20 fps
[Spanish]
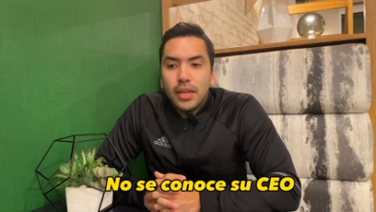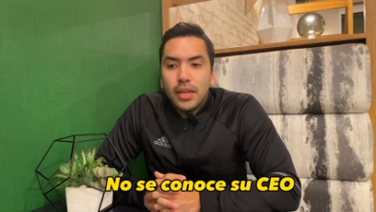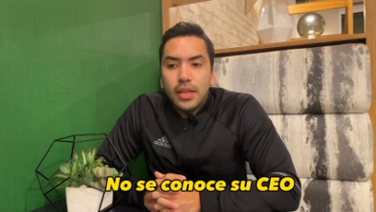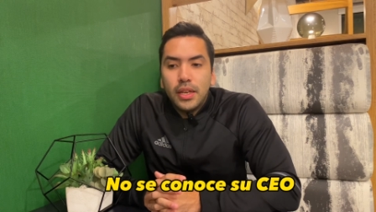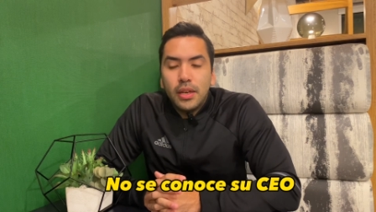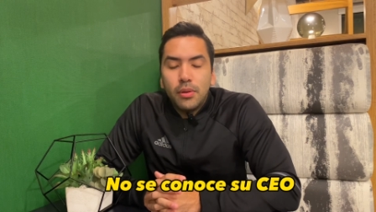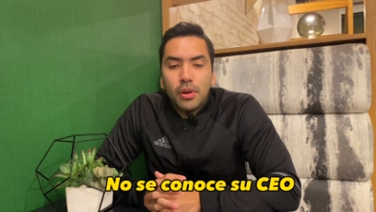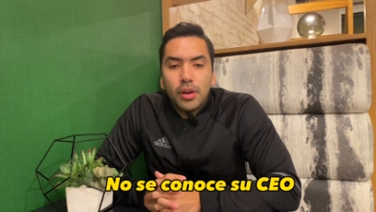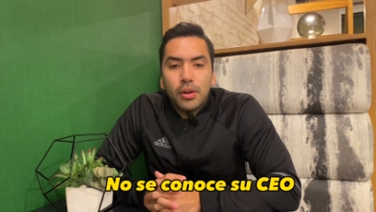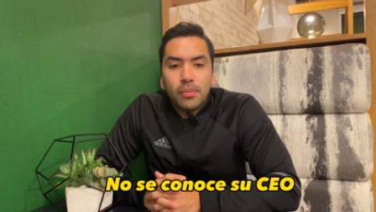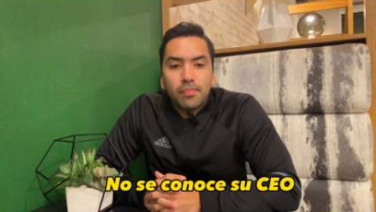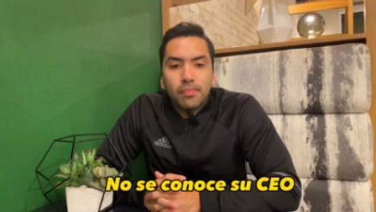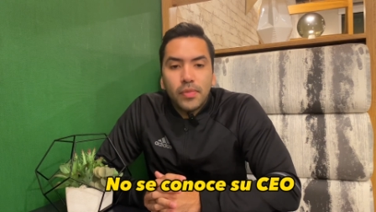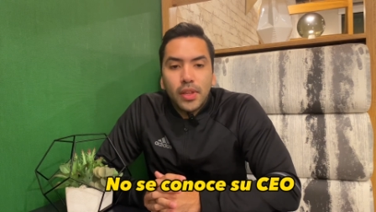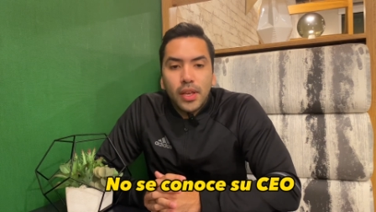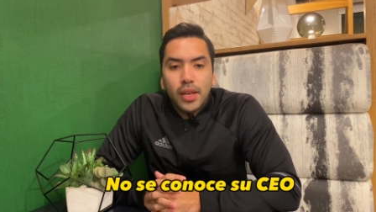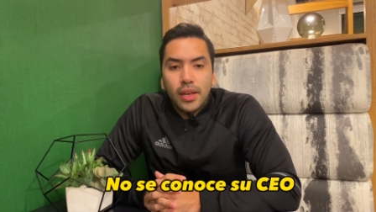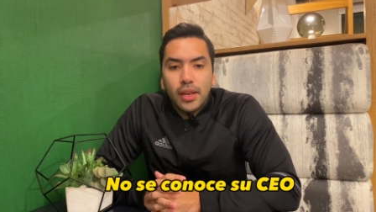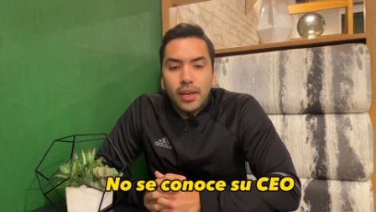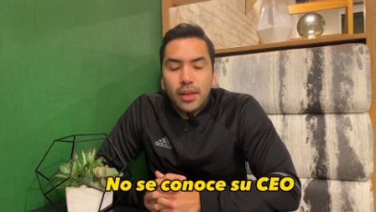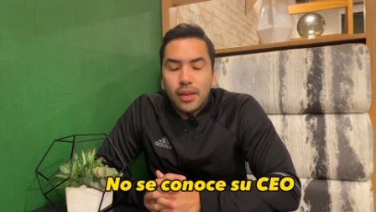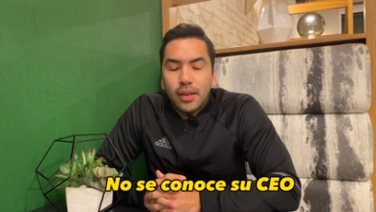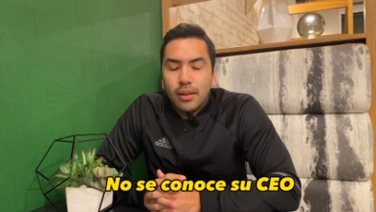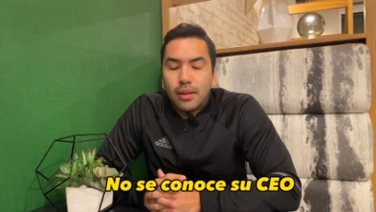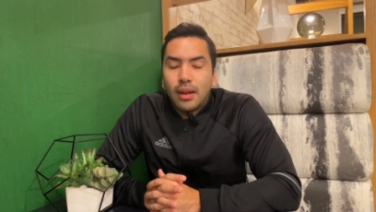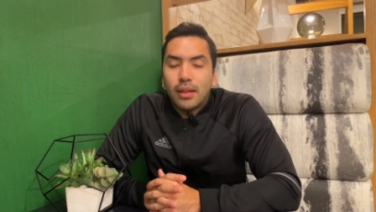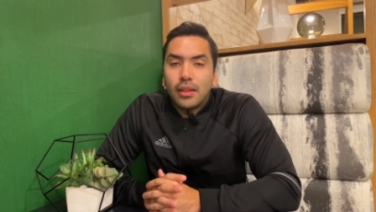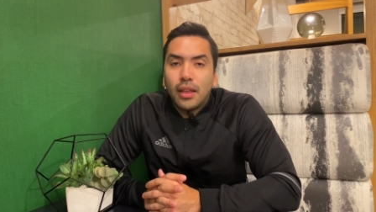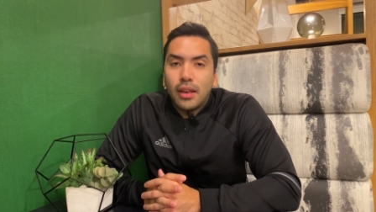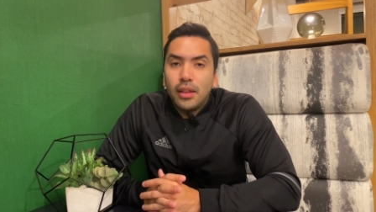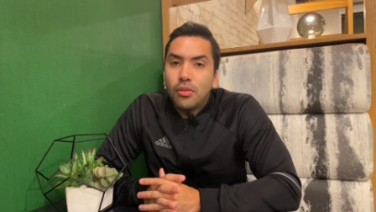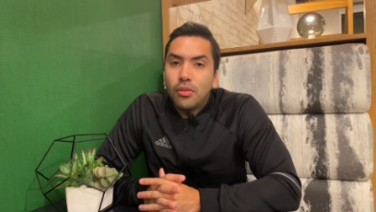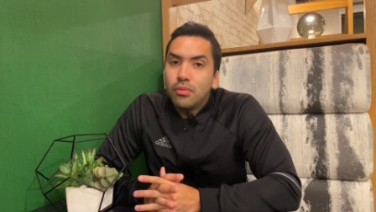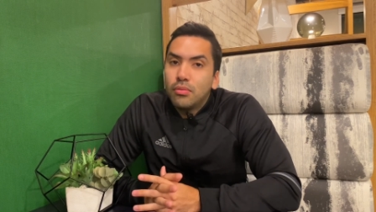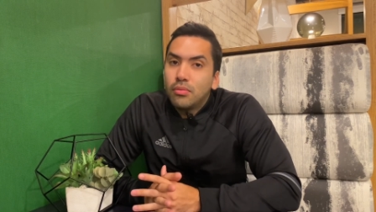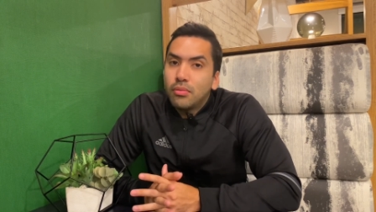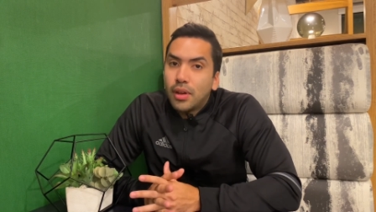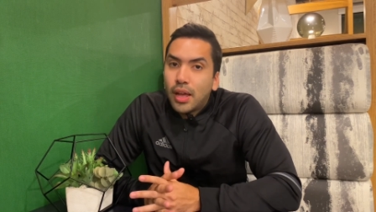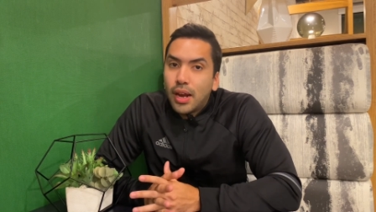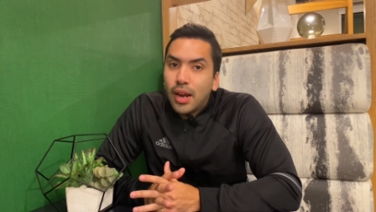Y bueno, eh, ha tenido
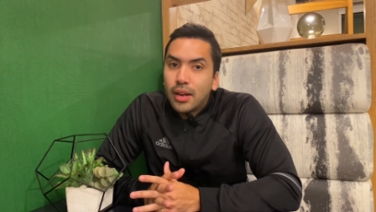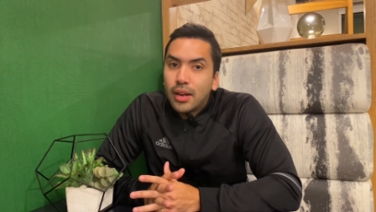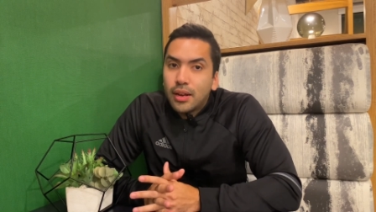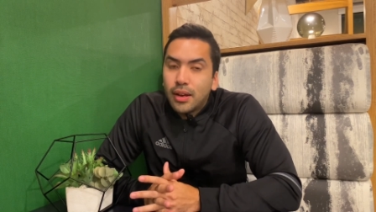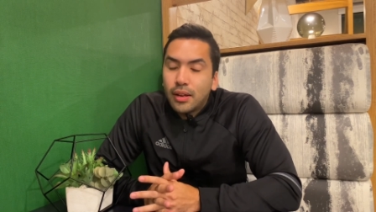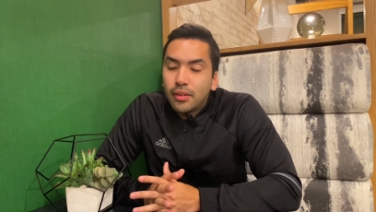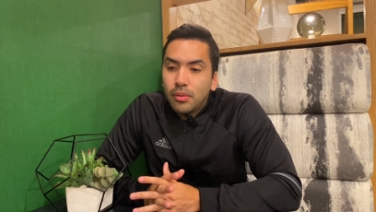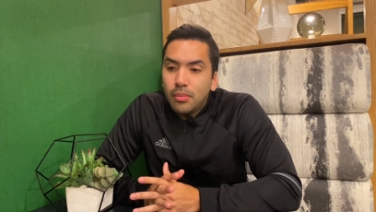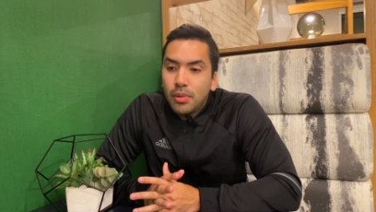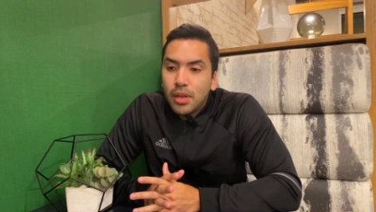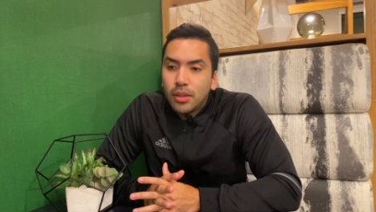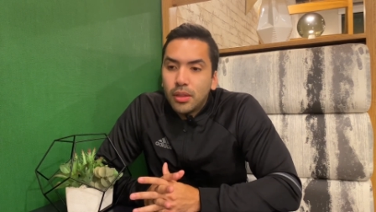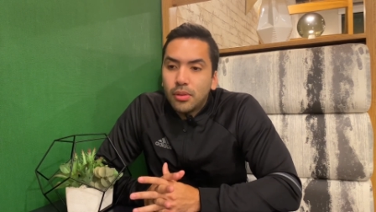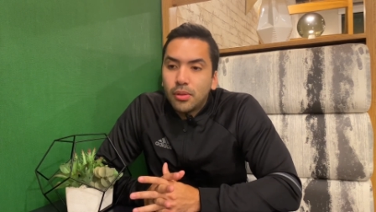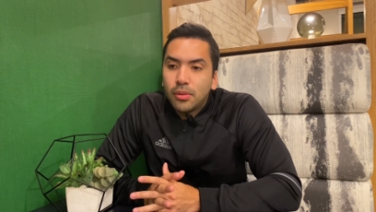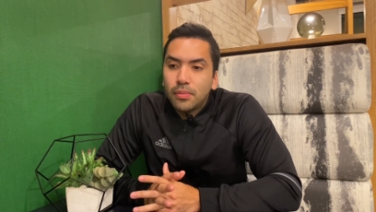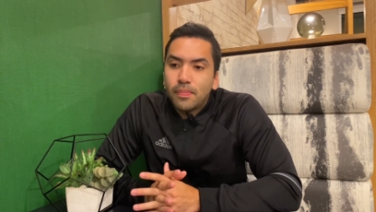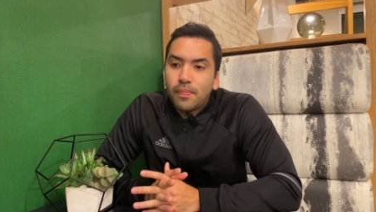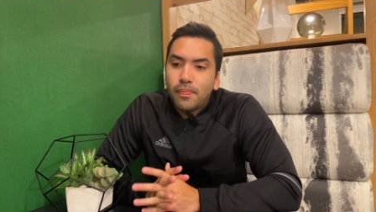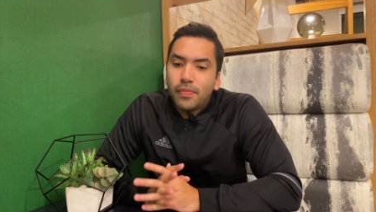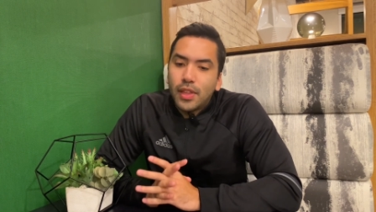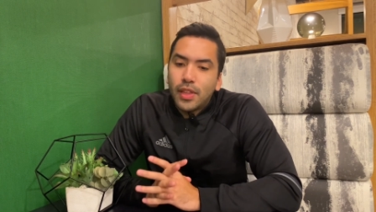un gran crecimiento.